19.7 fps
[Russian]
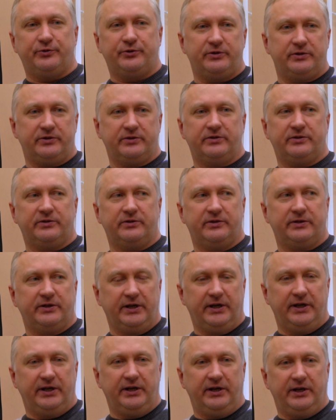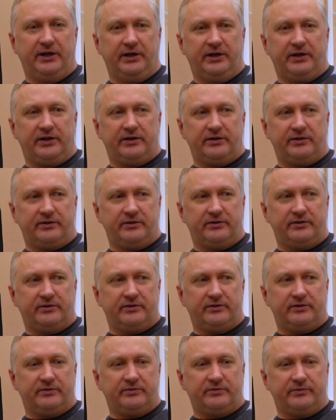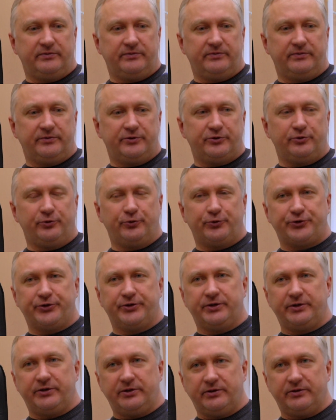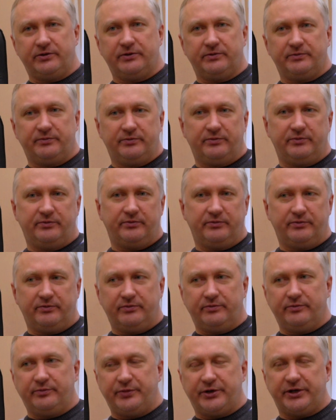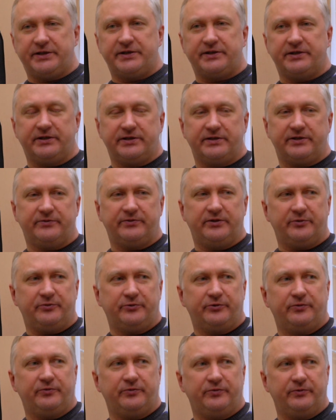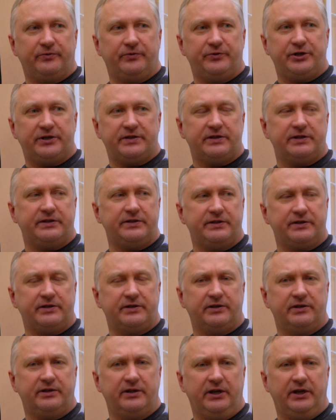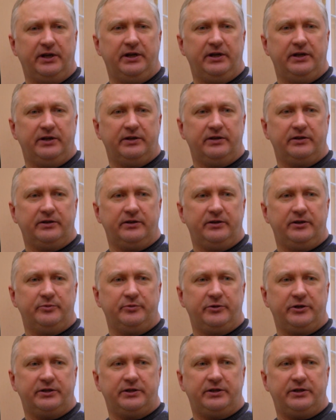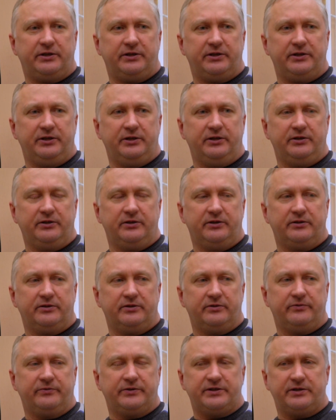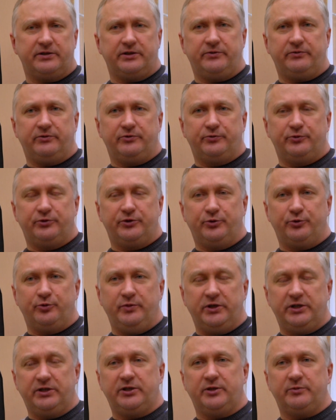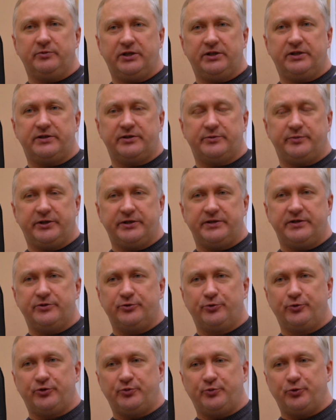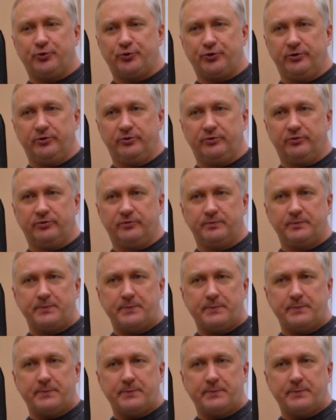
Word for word: вот э, э, сложных процессов, там вот, в частности, им, когда они восстанавливают документы, им надо заплатить госпошлину.